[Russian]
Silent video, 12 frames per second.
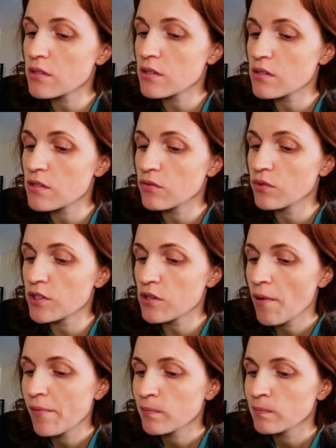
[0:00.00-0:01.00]
танцевать.
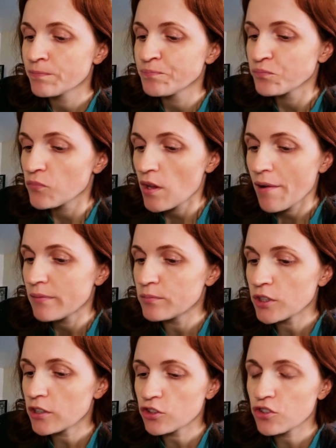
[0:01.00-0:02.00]

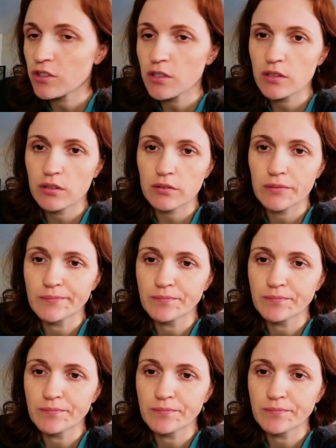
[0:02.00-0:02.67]
Мне кажется, я этот...